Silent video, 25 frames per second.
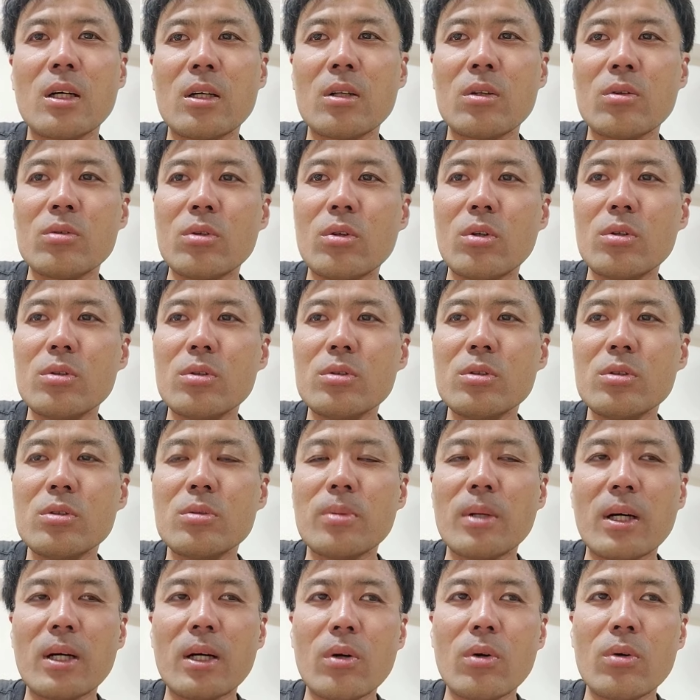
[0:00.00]
の
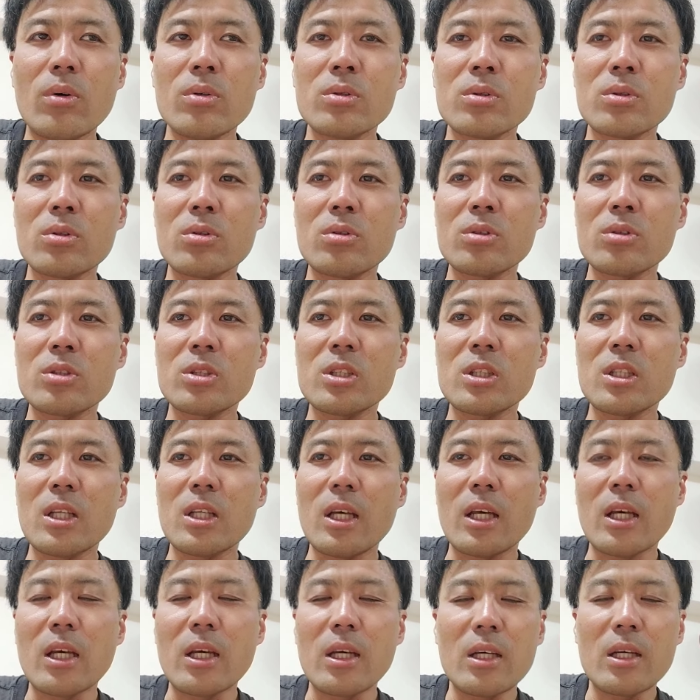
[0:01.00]
ウーバー温存し
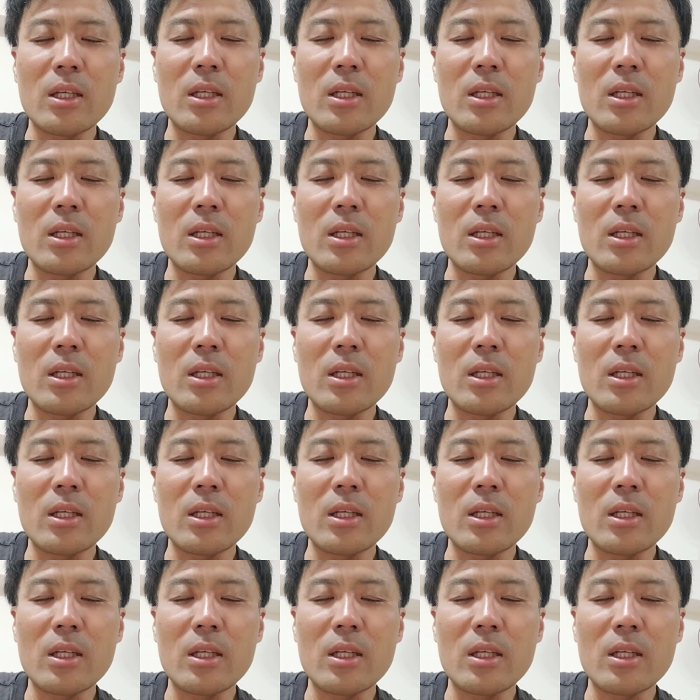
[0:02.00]
て